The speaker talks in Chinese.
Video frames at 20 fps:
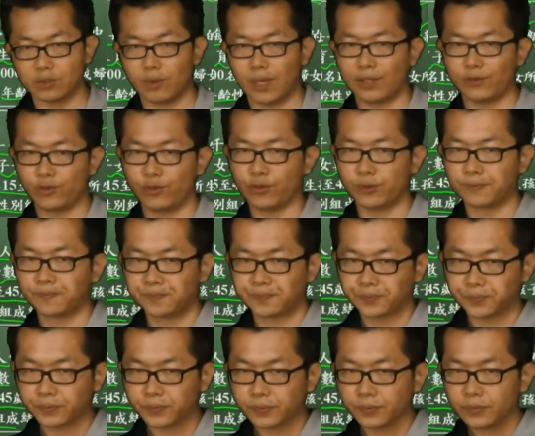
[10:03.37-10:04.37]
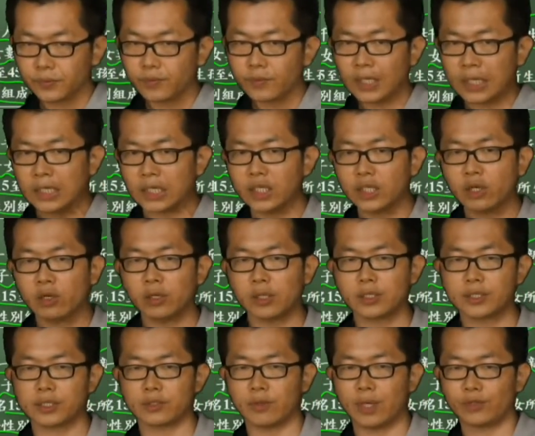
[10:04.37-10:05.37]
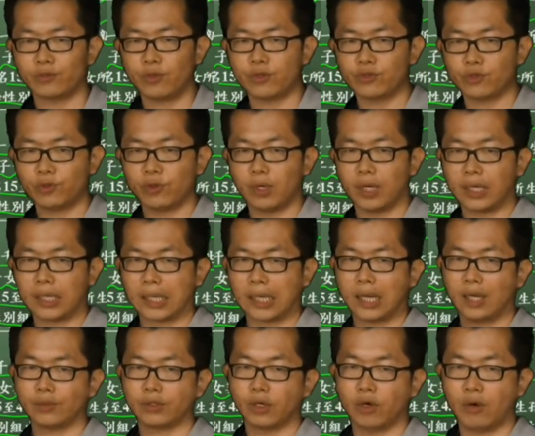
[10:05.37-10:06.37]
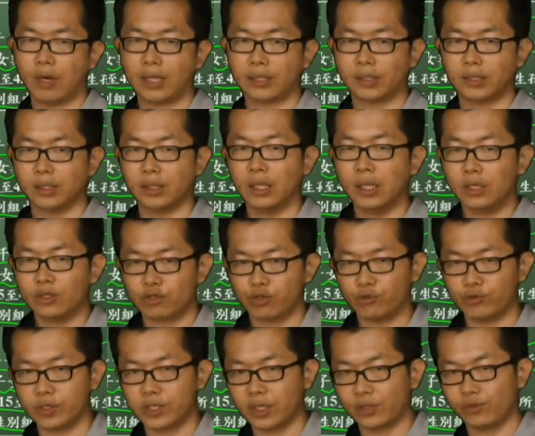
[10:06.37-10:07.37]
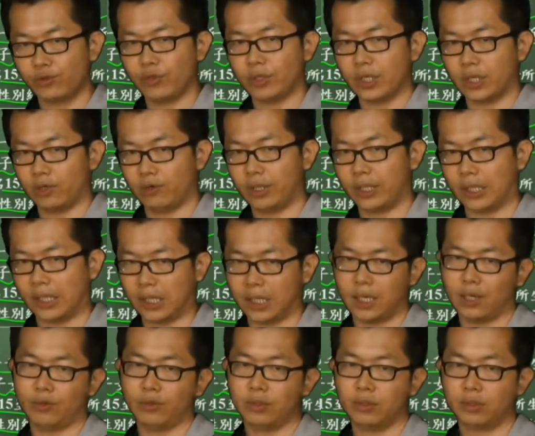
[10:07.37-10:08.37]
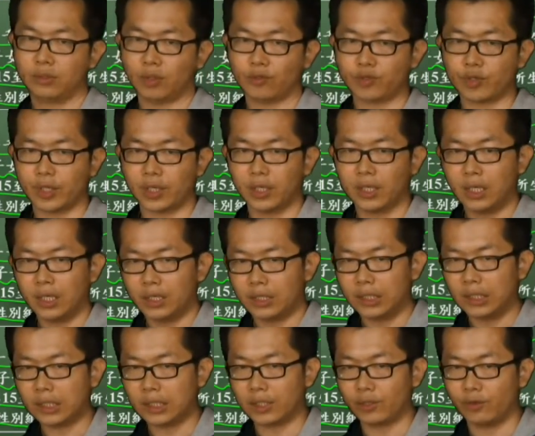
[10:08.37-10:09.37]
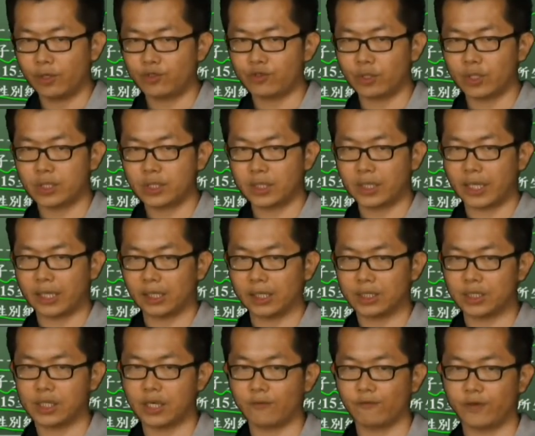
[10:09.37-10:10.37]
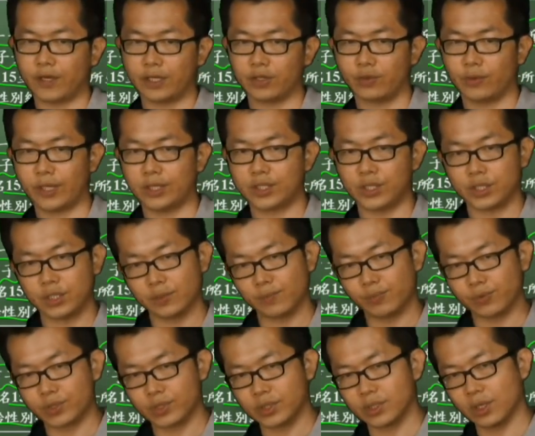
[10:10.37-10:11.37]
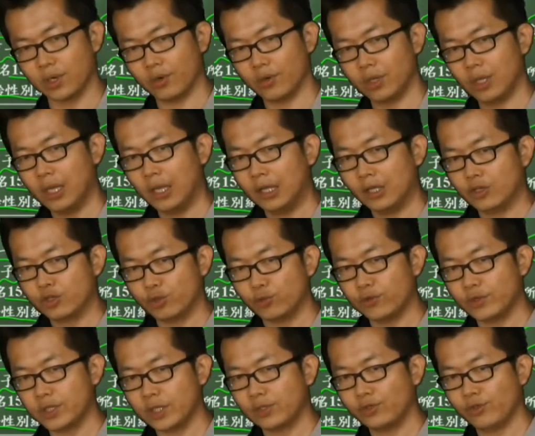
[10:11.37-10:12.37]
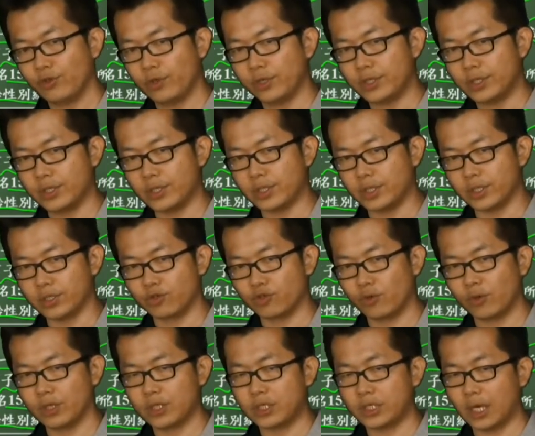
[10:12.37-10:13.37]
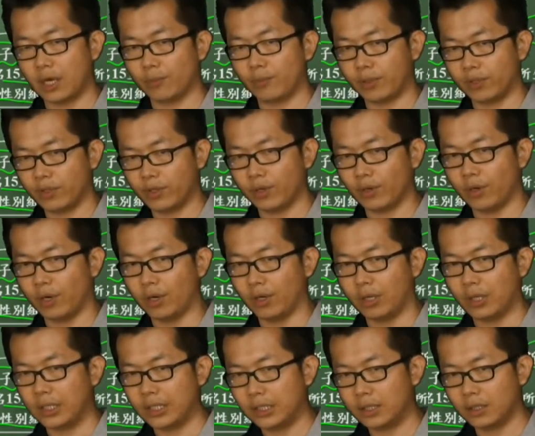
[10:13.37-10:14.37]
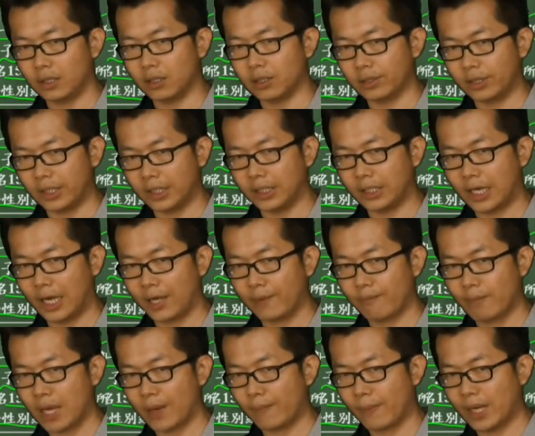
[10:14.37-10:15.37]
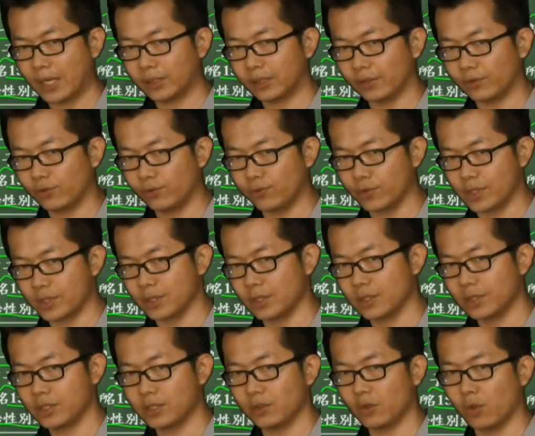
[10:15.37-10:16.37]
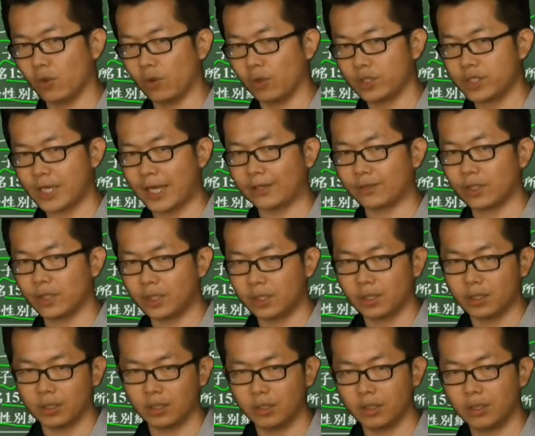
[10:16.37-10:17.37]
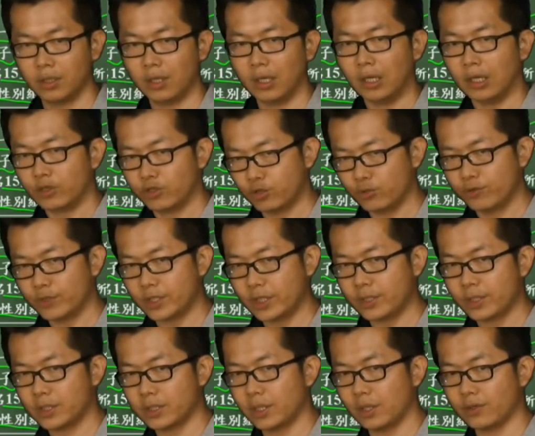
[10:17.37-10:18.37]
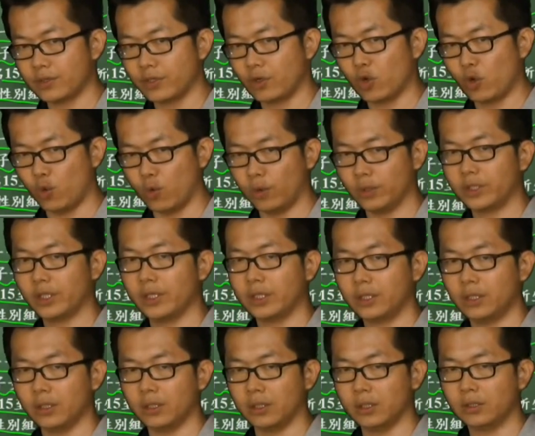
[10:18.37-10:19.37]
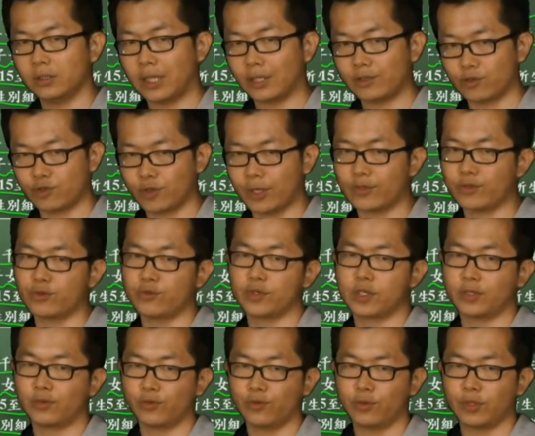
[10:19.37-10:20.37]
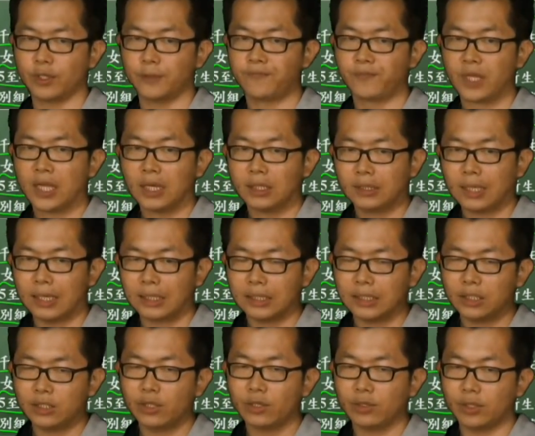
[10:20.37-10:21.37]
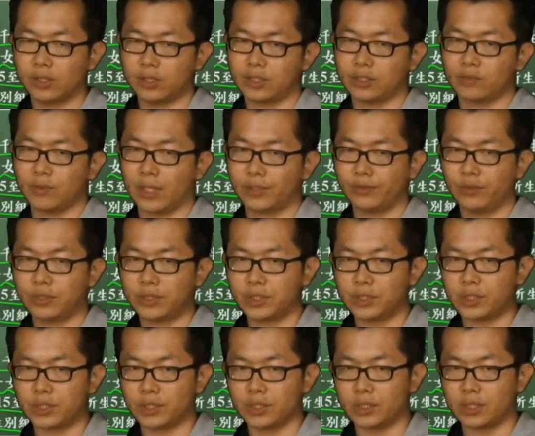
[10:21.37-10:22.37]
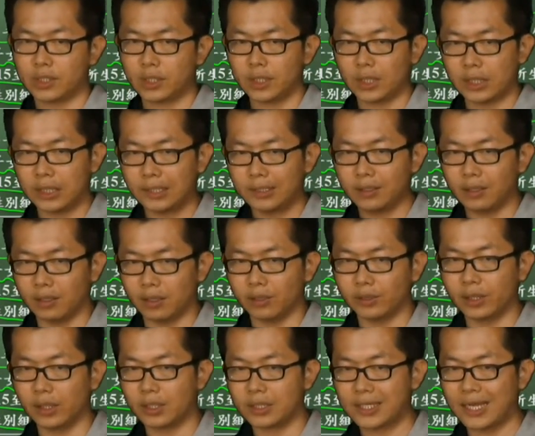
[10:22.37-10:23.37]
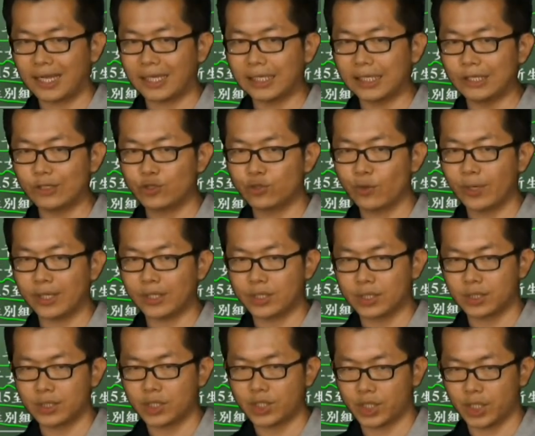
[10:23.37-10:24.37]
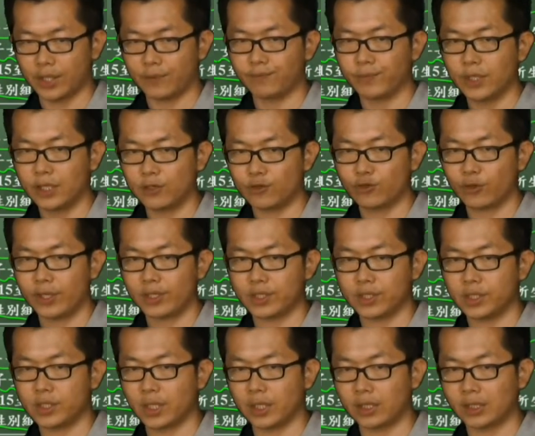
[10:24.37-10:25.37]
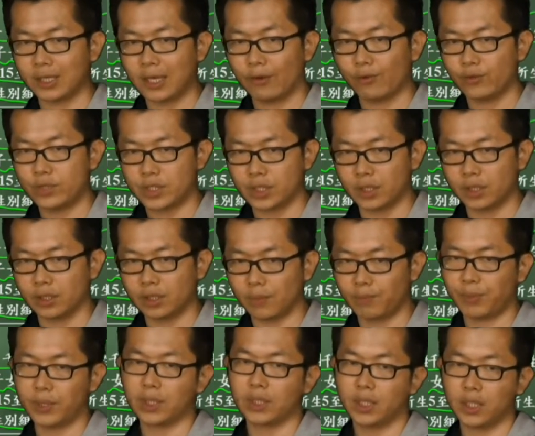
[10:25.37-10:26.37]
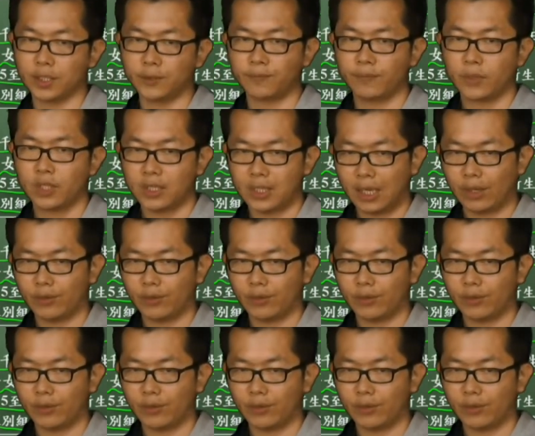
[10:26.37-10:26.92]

的死亡率，婴幼儿死亡率如果很高的话呢，出生率也会很高。同学，你可能会觉得这两个相反对，其实不是哦。出生率是指说小朋友哈婴儿离开妈妈的肚子是活产婴儿。出生之后是活的婴儿，那就算出生率了。那婴幼儿死亡率是指这个婴儿呢，在一岁之前，一岁之前夭折的比例，